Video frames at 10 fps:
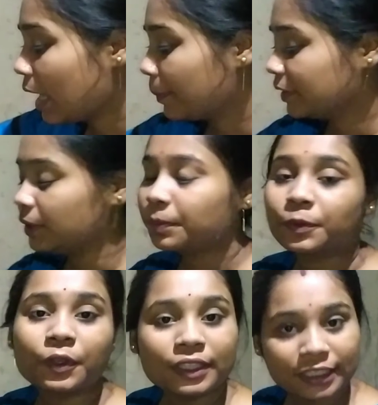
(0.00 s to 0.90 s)
আমাদের
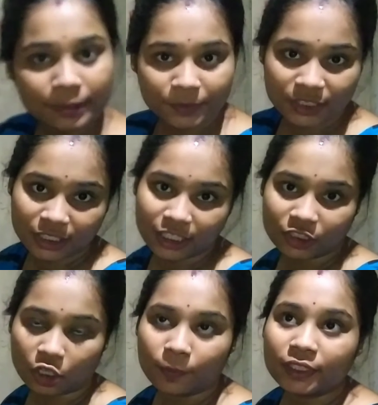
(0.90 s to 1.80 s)
পুরো নিরামিষই
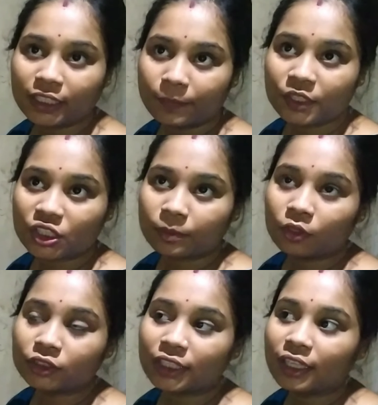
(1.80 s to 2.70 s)
খেতে হবে নিরামিষই
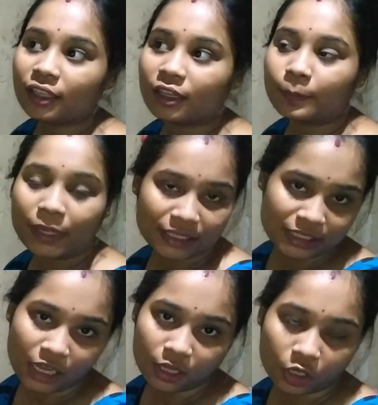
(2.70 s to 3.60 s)
বলতে মাছ
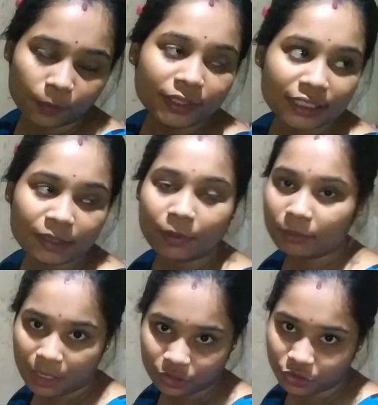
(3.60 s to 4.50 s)
খাওয়া হবে ডিম আর
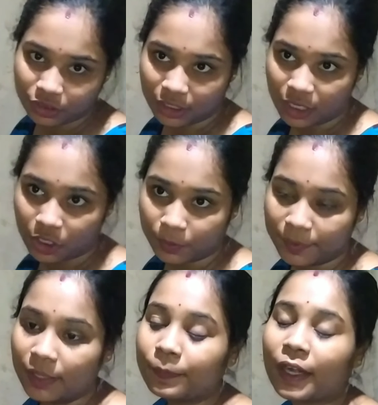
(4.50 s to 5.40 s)
মাংসটা খাওয়া হবে
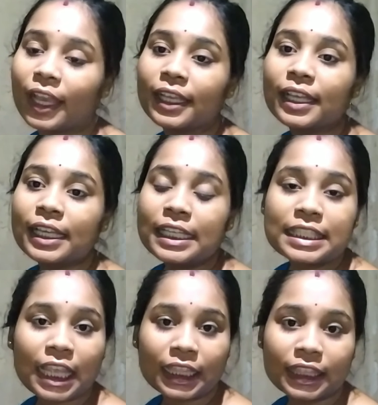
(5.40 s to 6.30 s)
না প্রায়
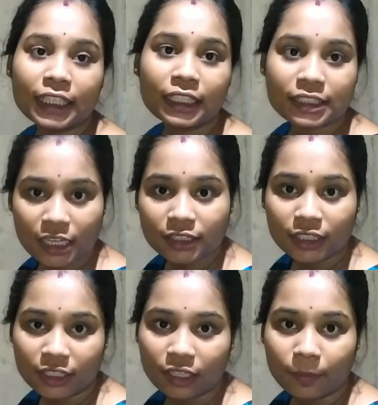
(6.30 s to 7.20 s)
চার দিন চার
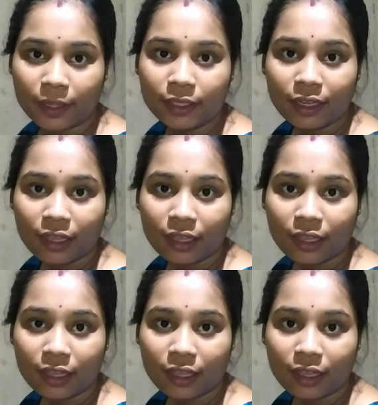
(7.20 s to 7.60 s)
দিন না ভাই